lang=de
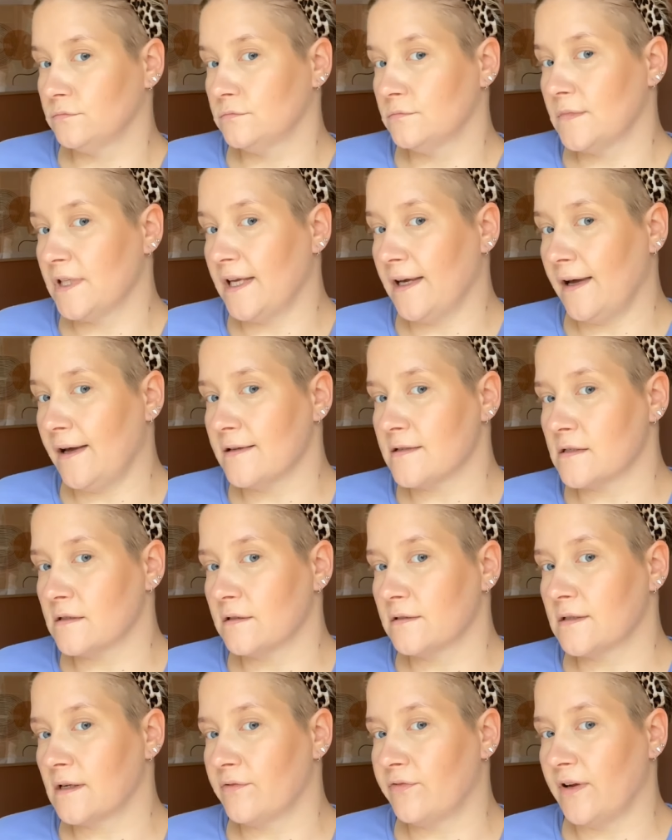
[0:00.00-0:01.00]
Ja, also
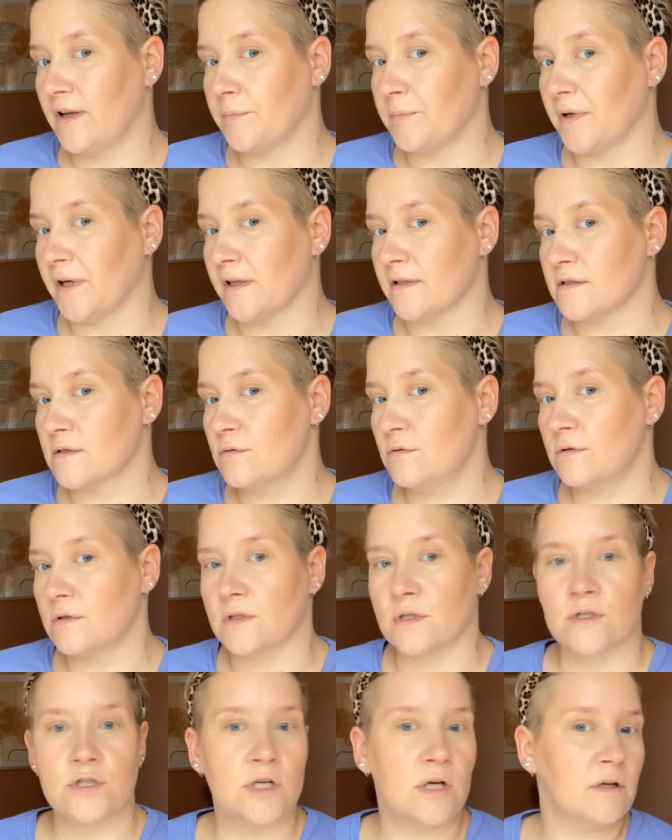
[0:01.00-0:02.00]
es gefällt mir ganz gut,
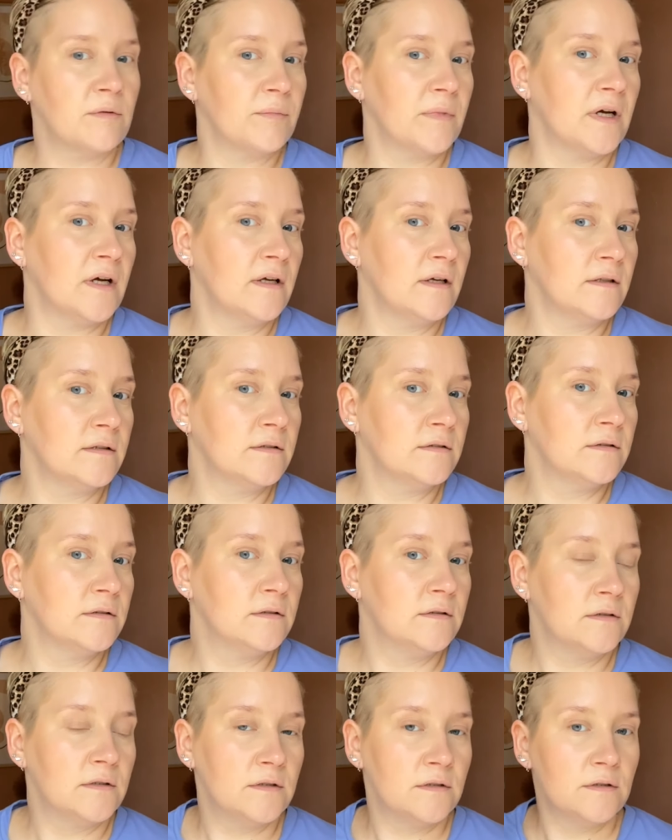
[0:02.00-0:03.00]
ne? Schaut mal.
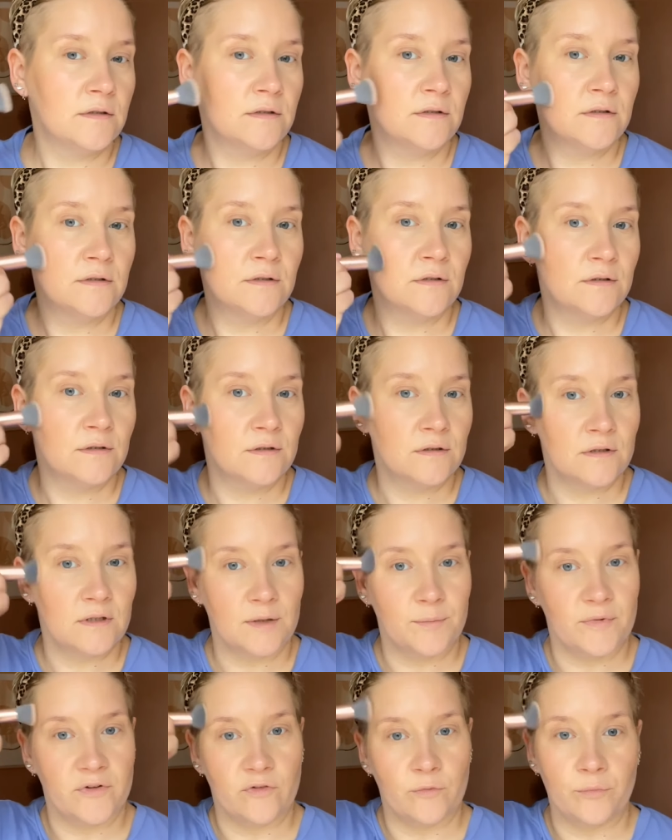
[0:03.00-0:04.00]
Geh
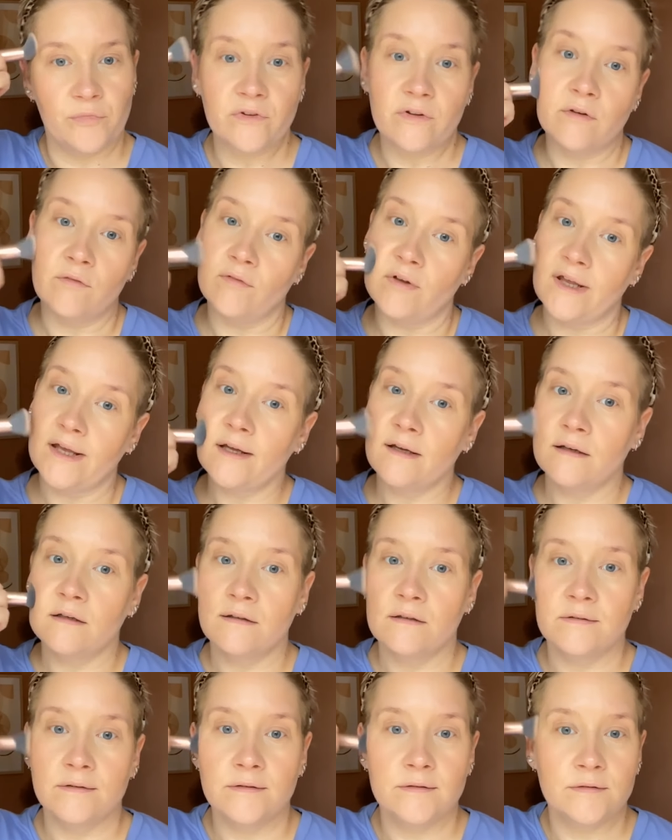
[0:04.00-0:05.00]
mal so ein bisschen weg.
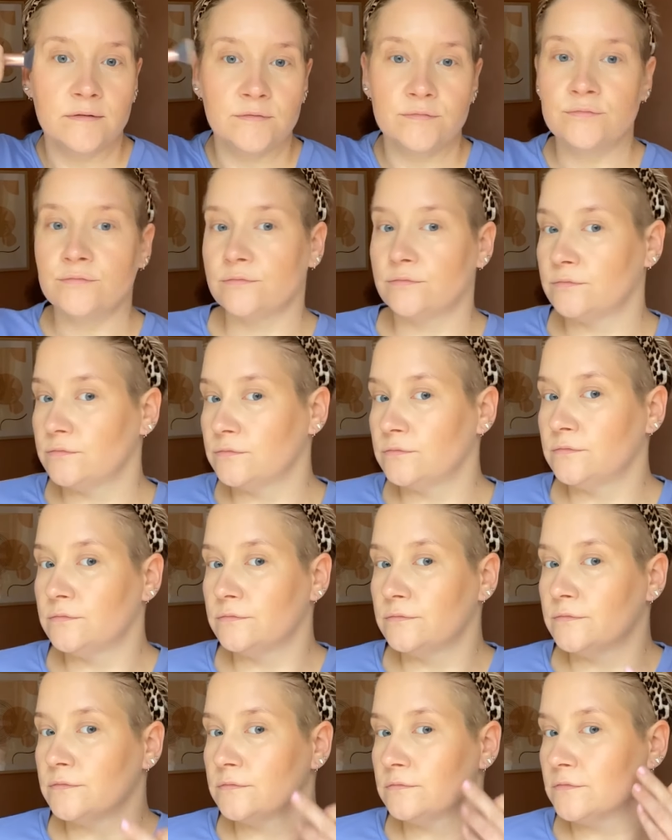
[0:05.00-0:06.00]

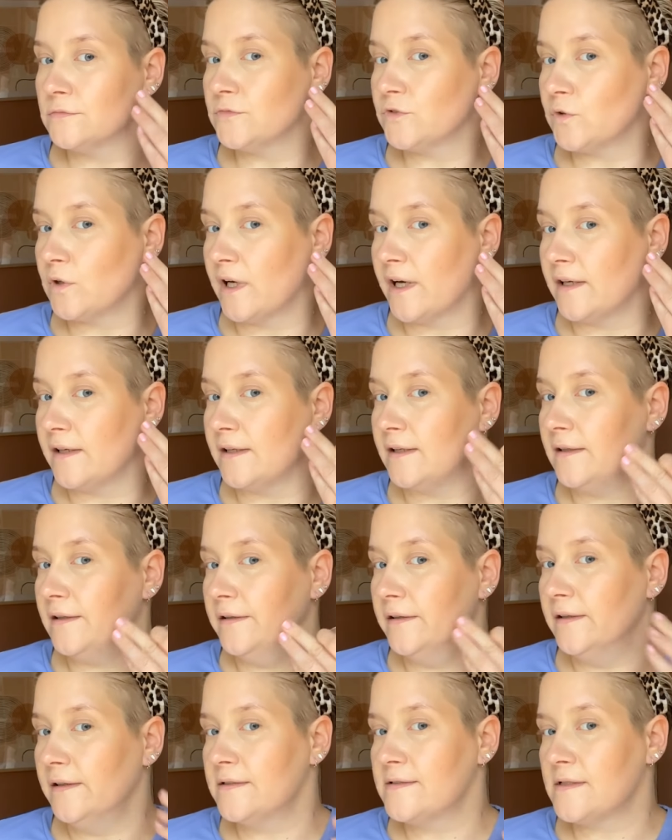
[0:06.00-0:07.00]
Sogar
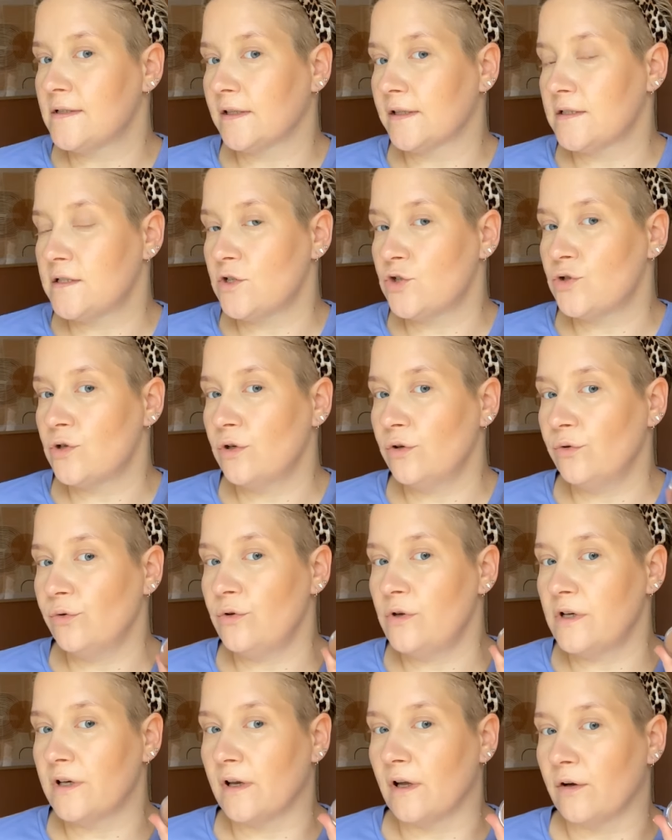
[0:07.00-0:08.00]
hier. Sieht richtig schön
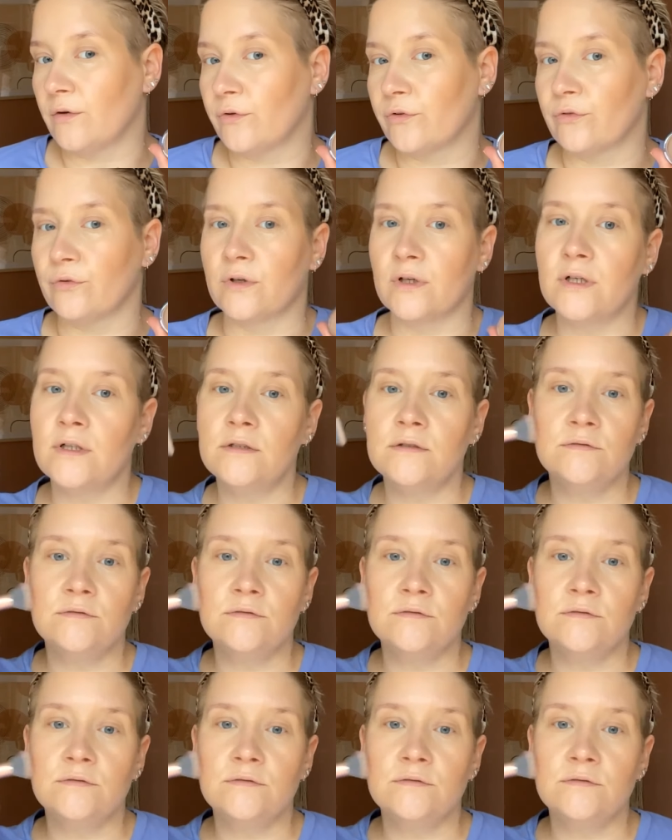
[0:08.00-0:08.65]
gülden aus, oder?